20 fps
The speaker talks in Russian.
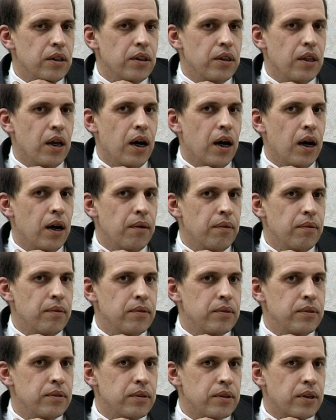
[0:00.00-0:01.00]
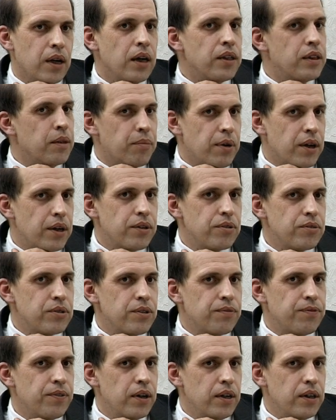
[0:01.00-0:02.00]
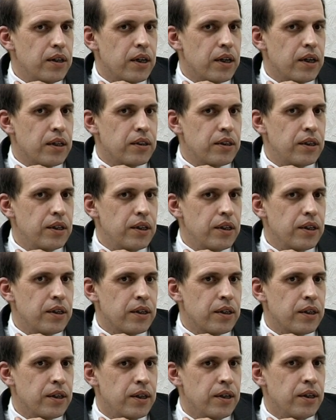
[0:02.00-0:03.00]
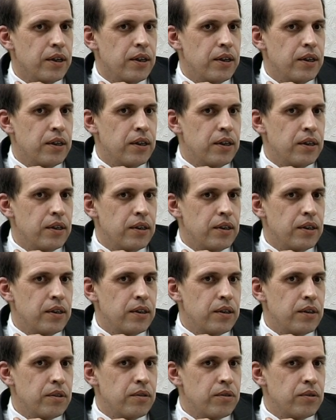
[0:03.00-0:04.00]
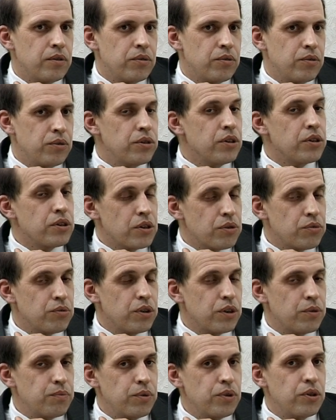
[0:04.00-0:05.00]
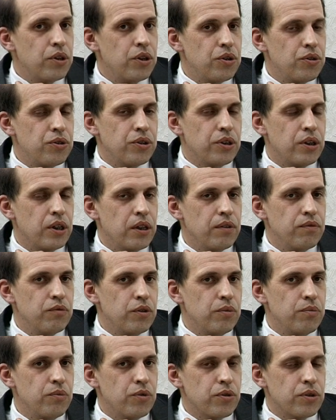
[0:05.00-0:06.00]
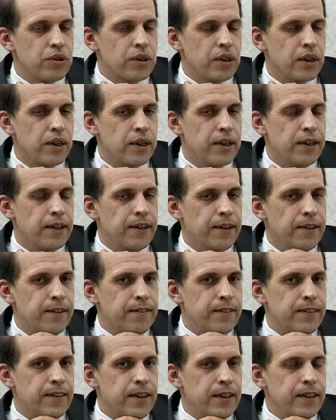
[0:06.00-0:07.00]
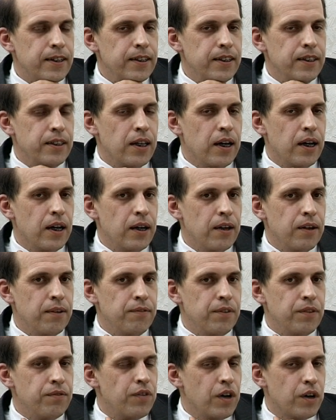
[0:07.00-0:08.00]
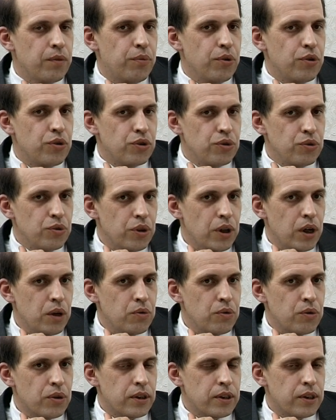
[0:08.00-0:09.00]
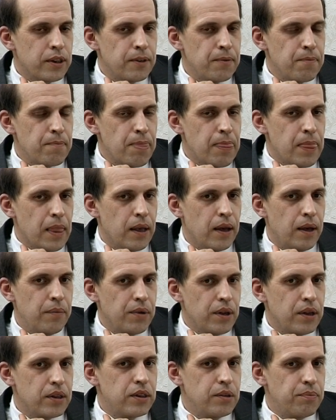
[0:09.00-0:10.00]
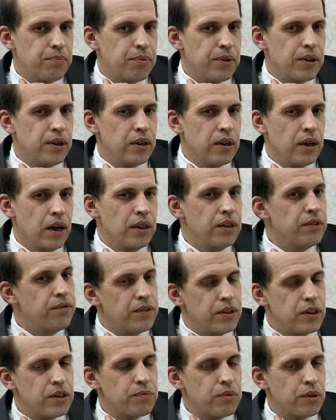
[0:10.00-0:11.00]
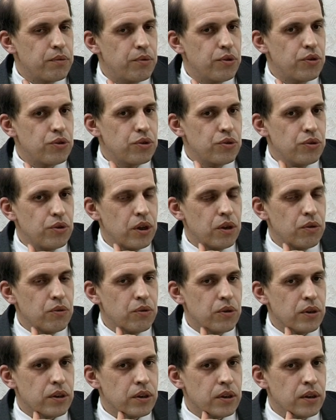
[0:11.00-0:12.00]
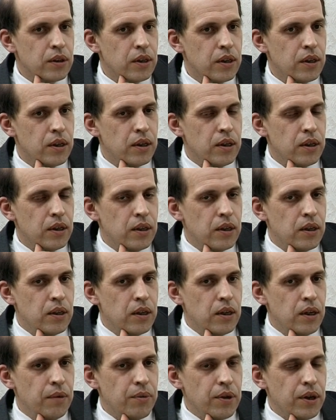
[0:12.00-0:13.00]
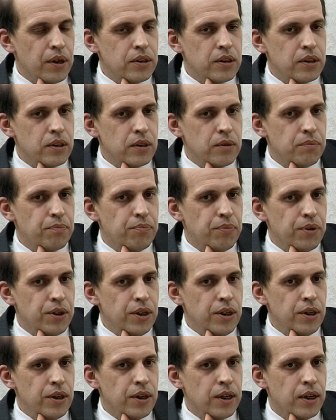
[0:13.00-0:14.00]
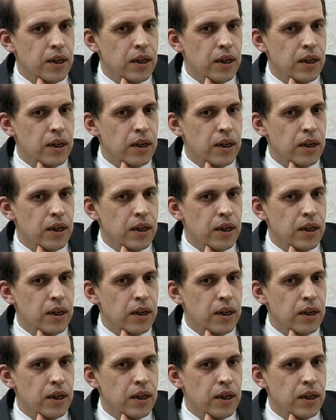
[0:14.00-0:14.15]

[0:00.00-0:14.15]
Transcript: на, э, как на брахиоцефальных артериях, э, то есть на сосудах, питающих головной мозг, так и на ветвях брюшной аорты, операции при аневризмах брюшной аорты, операции при